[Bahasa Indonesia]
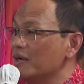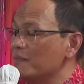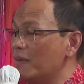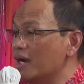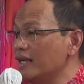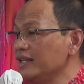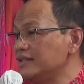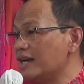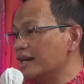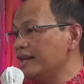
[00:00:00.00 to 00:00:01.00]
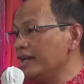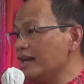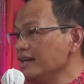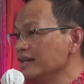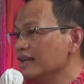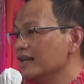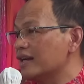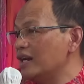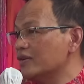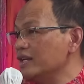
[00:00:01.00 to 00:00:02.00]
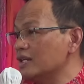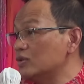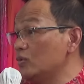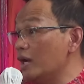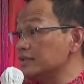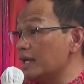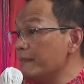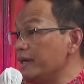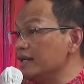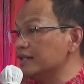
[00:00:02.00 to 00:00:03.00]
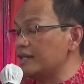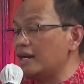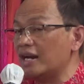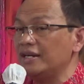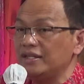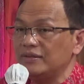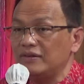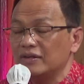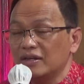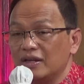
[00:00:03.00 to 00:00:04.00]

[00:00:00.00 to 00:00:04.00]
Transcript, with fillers: Makanya jangan heran kalau kita sudah sampai di kesadaran itu,